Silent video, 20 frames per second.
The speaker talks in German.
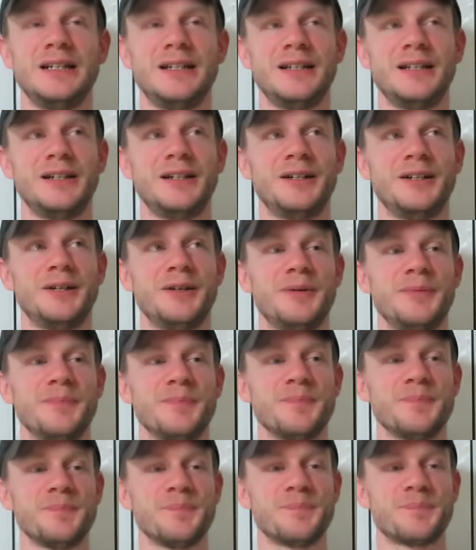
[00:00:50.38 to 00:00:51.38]

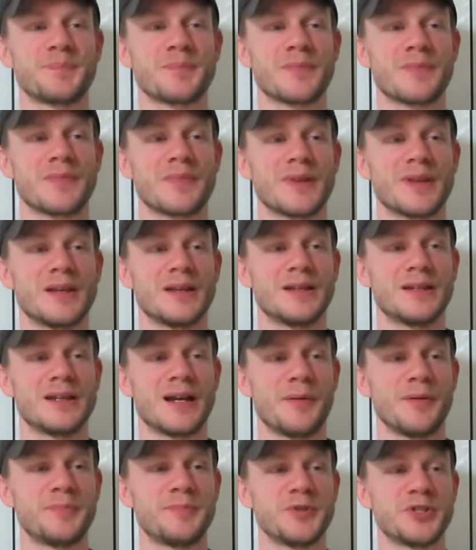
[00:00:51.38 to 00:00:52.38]
ähm,
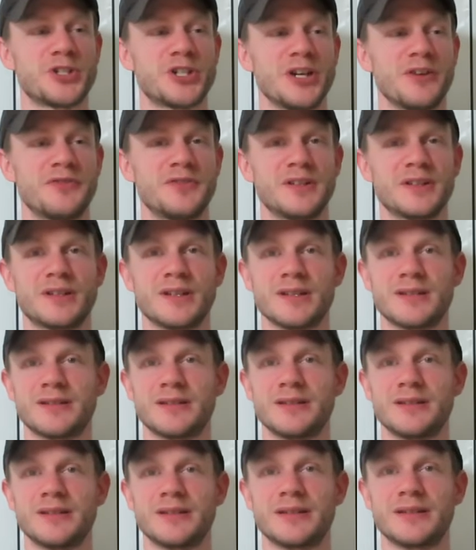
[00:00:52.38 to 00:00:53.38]
damit beschäftigt, dass
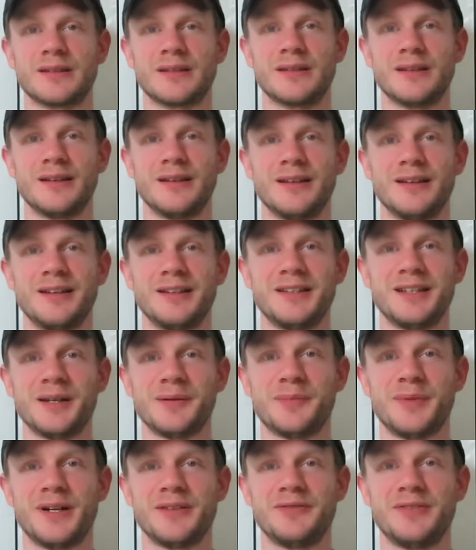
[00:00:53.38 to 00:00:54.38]
ich
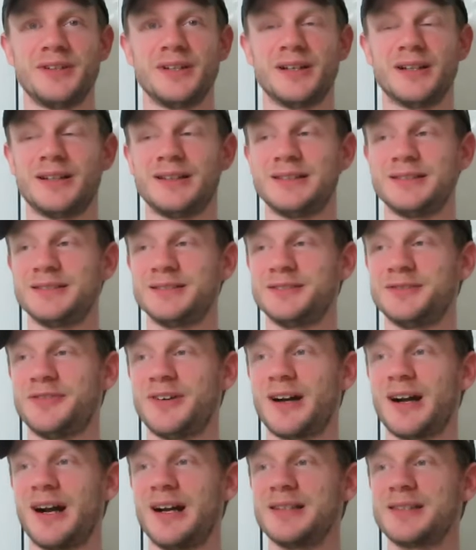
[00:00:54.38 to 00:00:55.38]
ja bald wieder
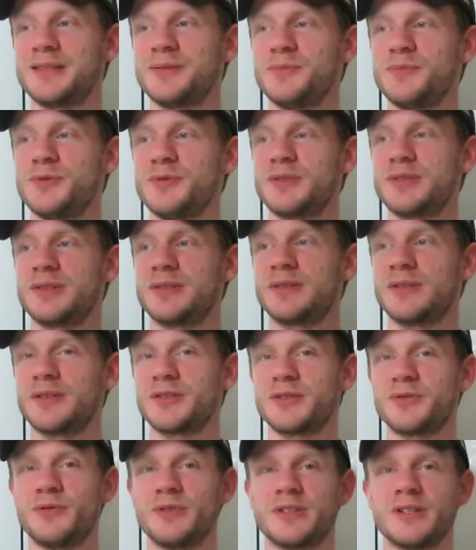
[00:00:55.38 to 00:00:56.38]
verreisen muss.
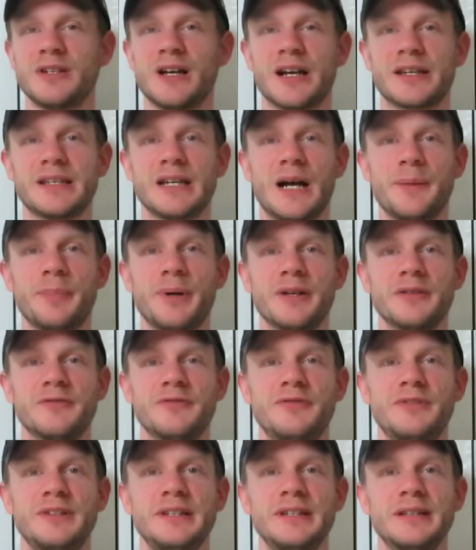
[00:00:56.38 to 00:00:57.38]
Also ich wollte nach Japan
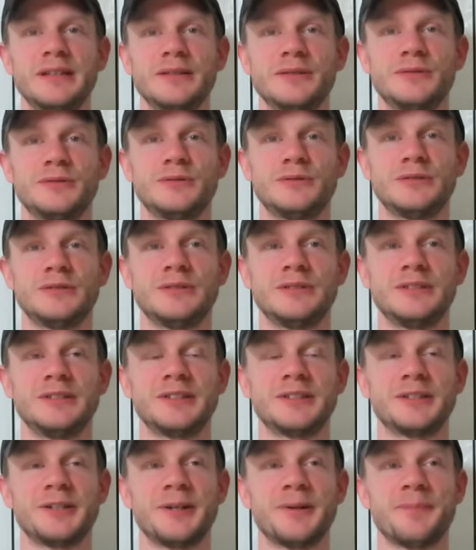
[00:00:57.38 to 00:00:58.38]
fliegen
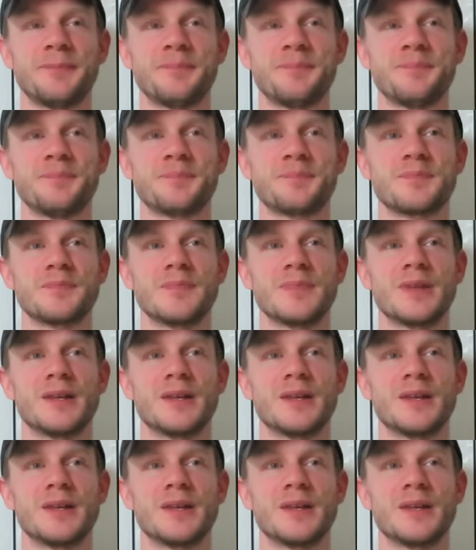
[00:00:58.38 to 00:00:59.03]
und ähm,